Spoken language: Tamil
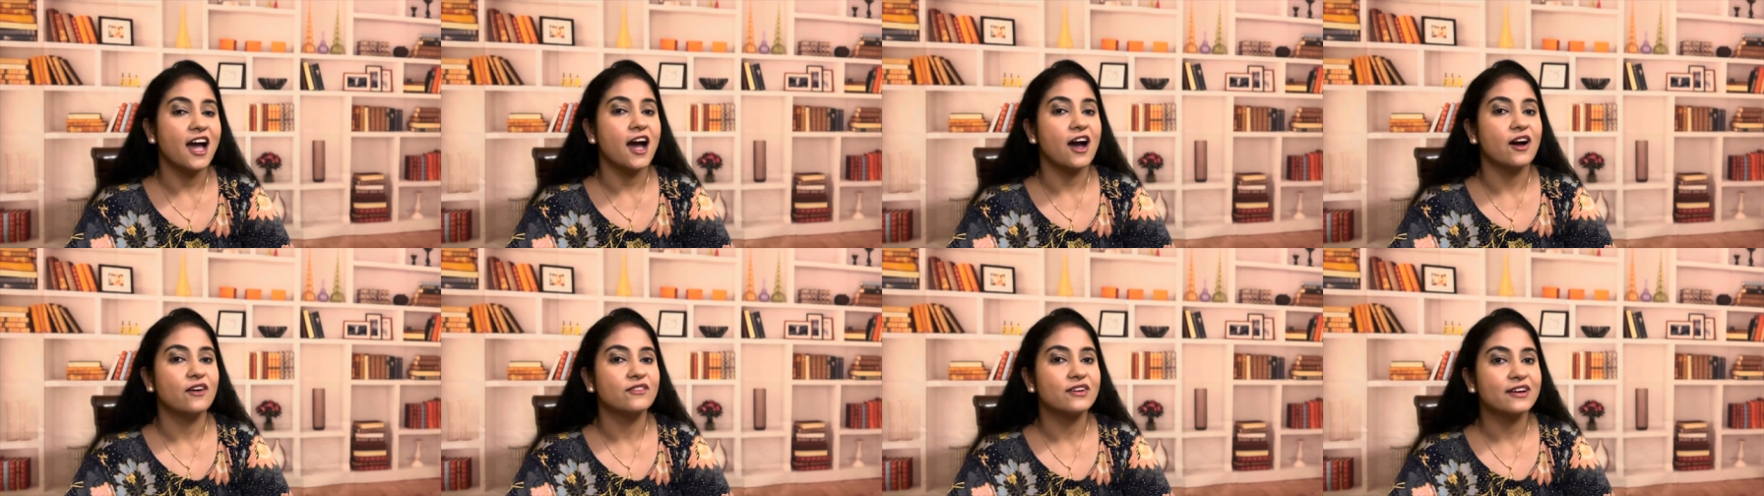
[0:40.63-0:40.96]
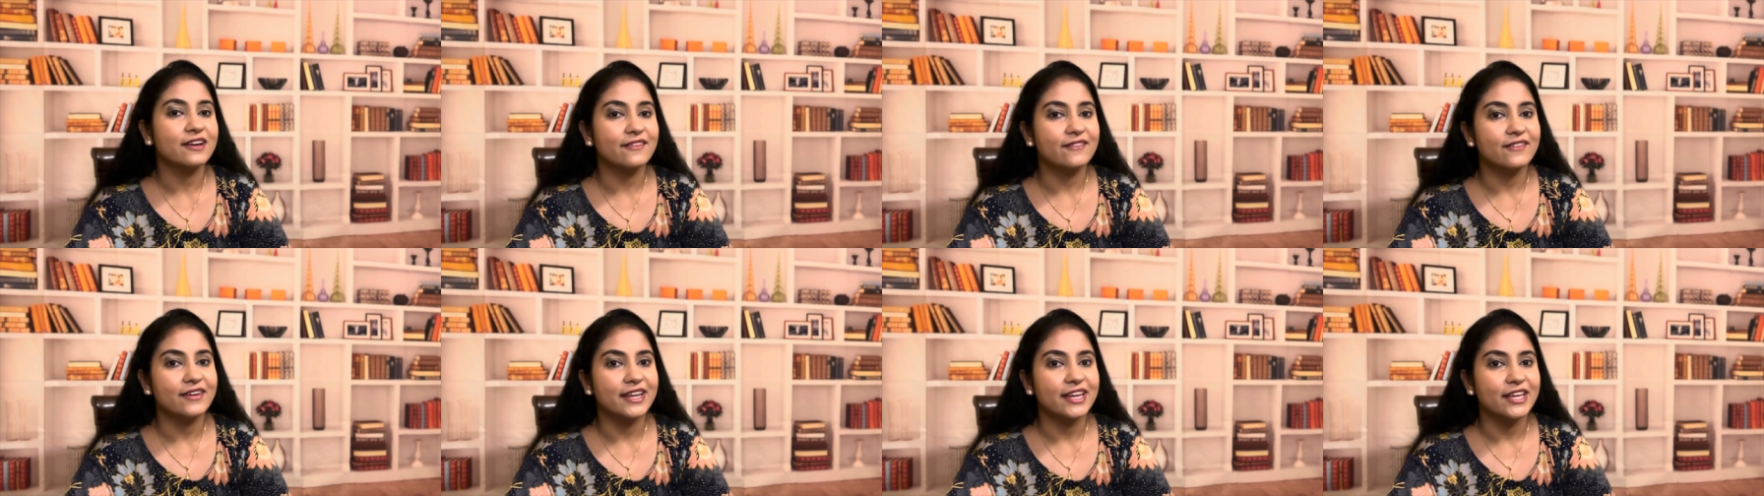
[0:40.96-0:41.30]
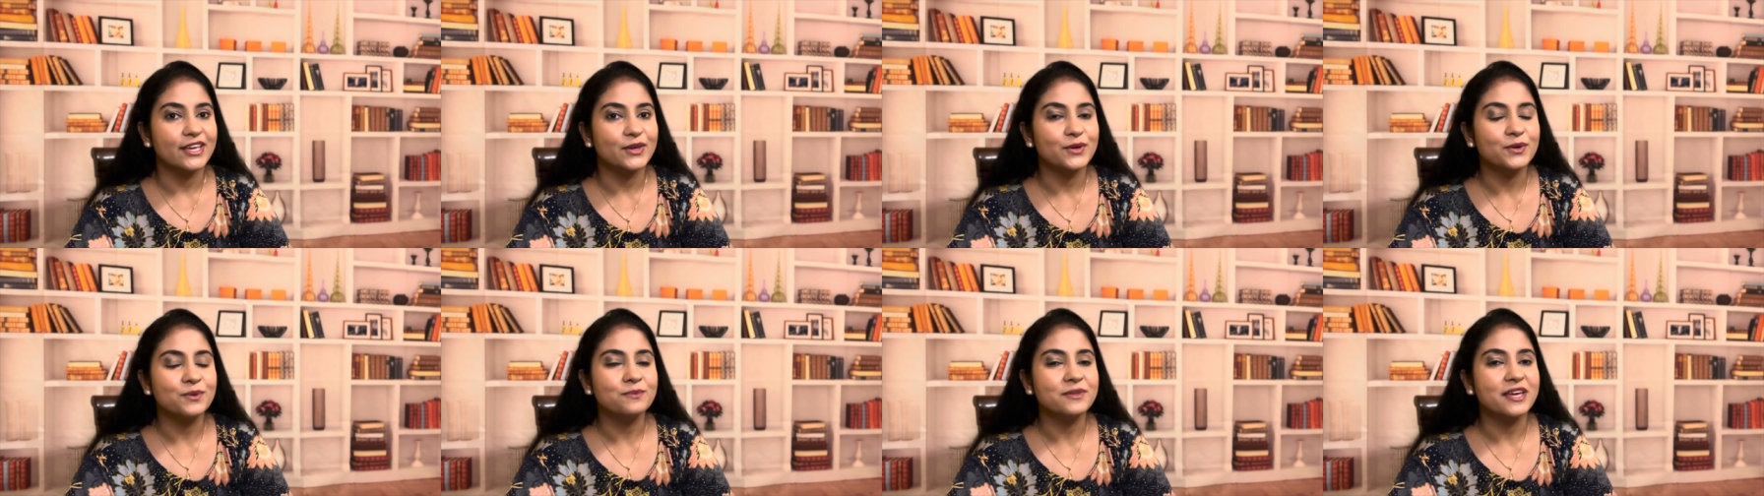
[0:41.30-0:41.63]
அவங்க
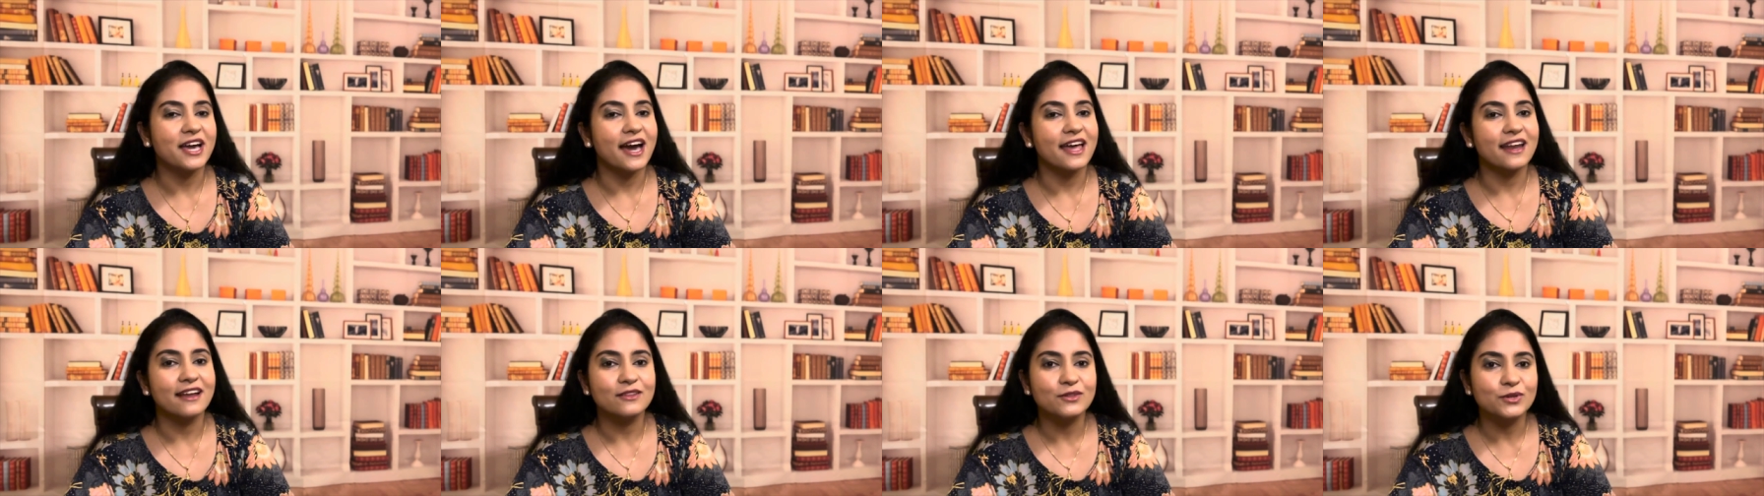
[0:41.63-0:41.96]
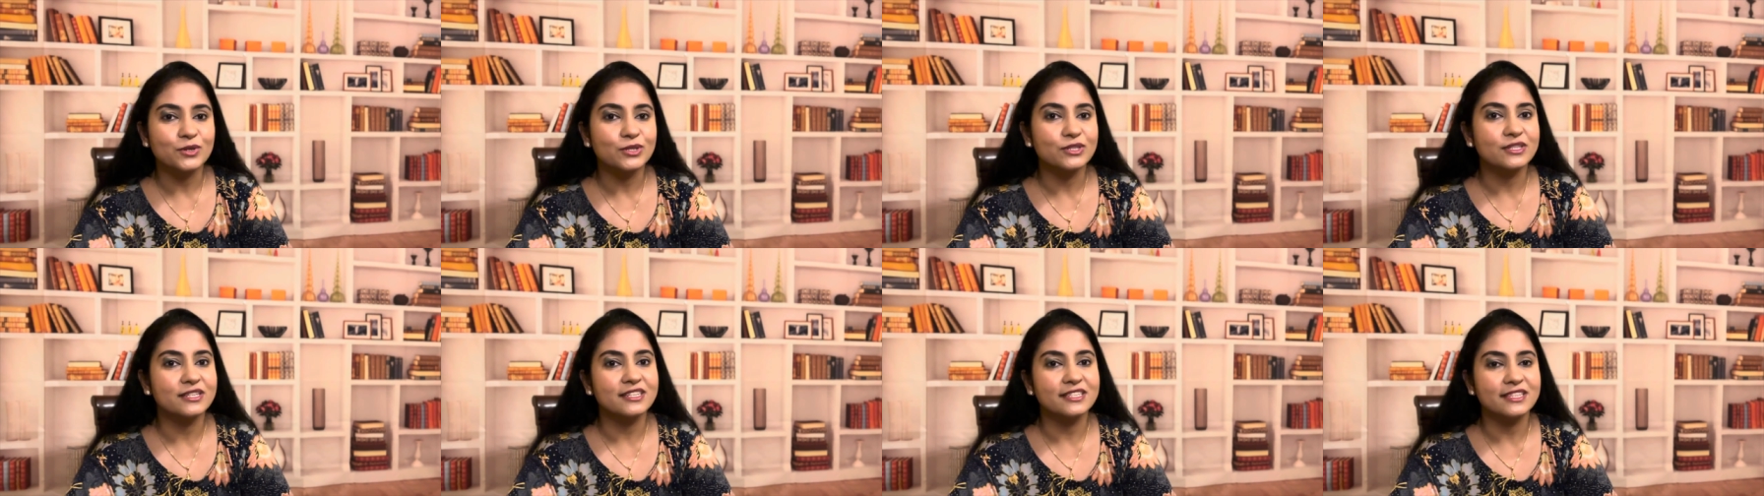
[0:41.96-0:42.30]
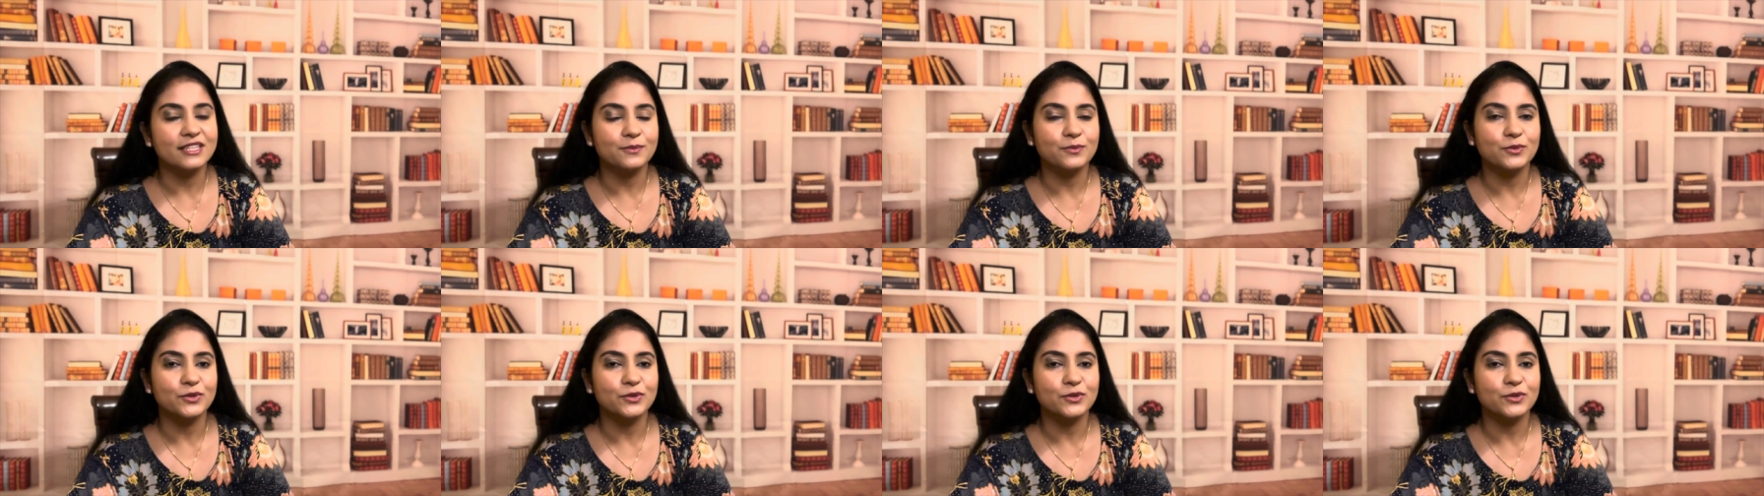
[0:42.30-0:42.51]
வரைக்கும் யாராவது ஒருத்தர் இந்த